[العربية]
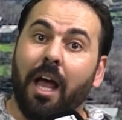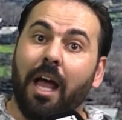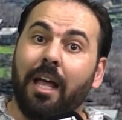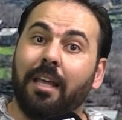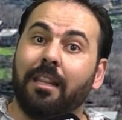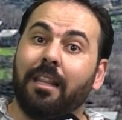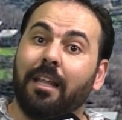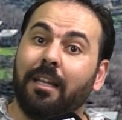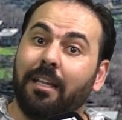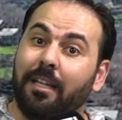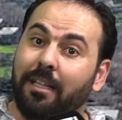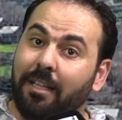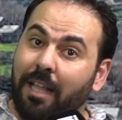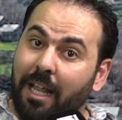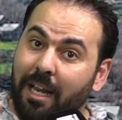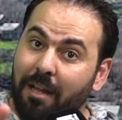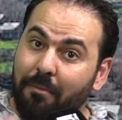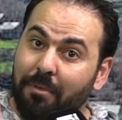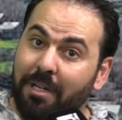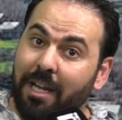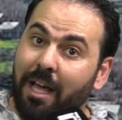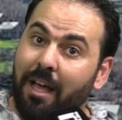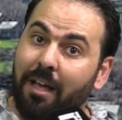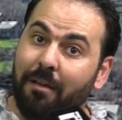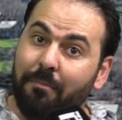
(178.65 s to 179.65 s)
أيضا
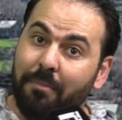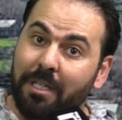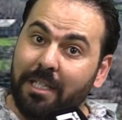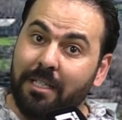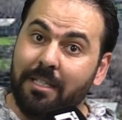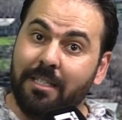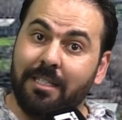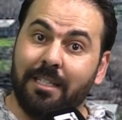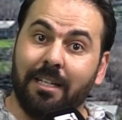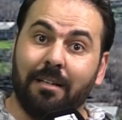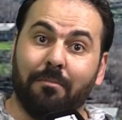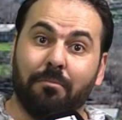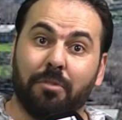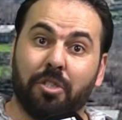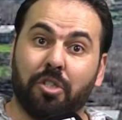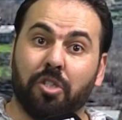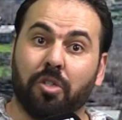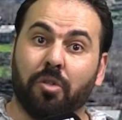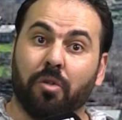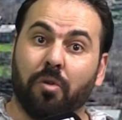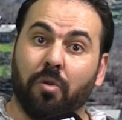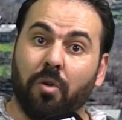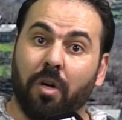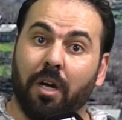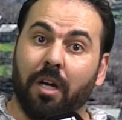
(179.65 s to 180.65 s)
طلبنا بتنزيل
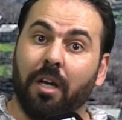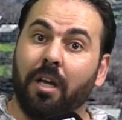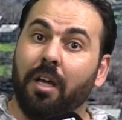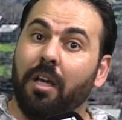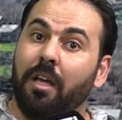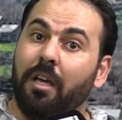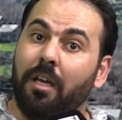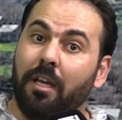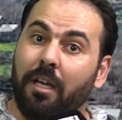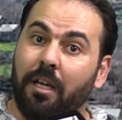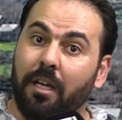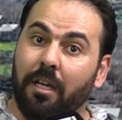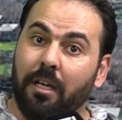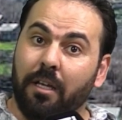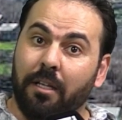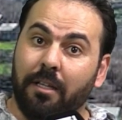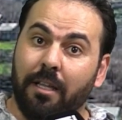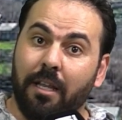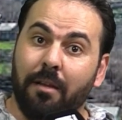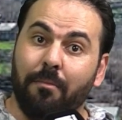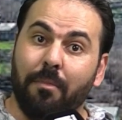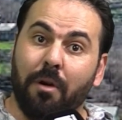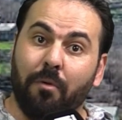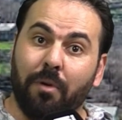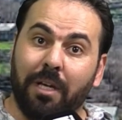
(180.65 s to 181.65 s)
مشروع آه،
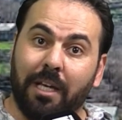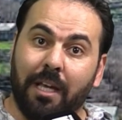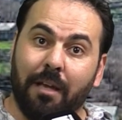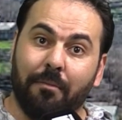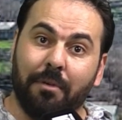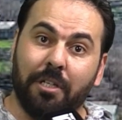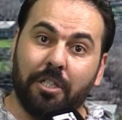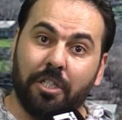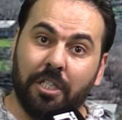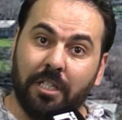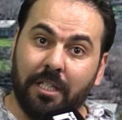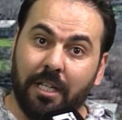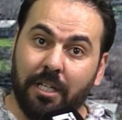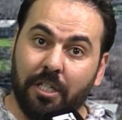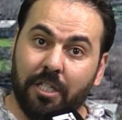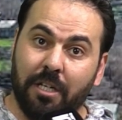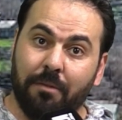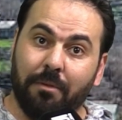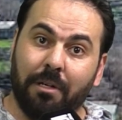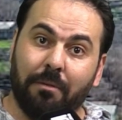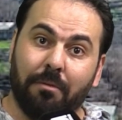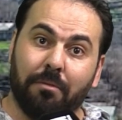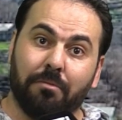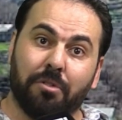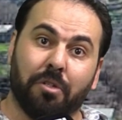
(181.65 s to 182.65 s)
تنموي كبير جدا
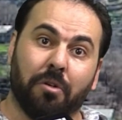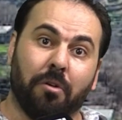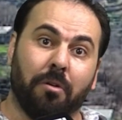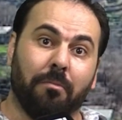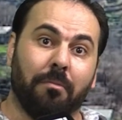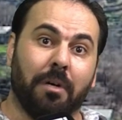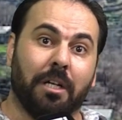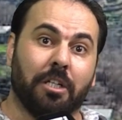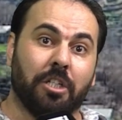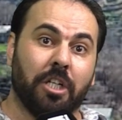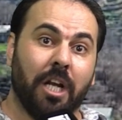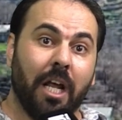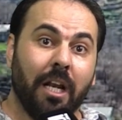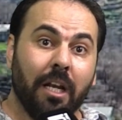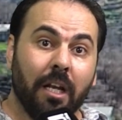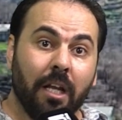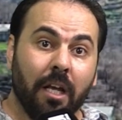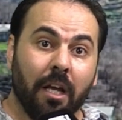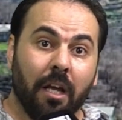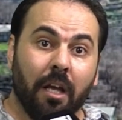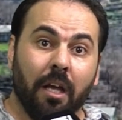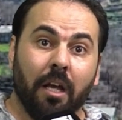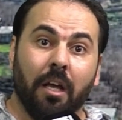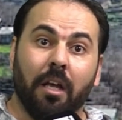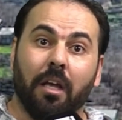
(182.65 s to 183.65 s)
شبيه بمشروع مارشال
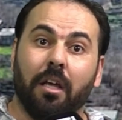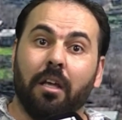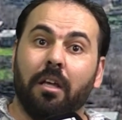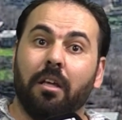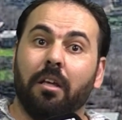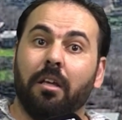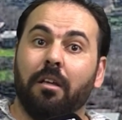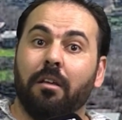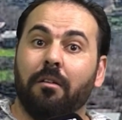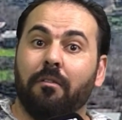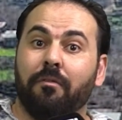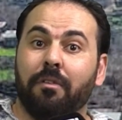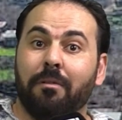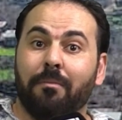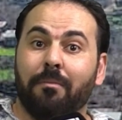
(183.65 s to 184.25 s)
آه،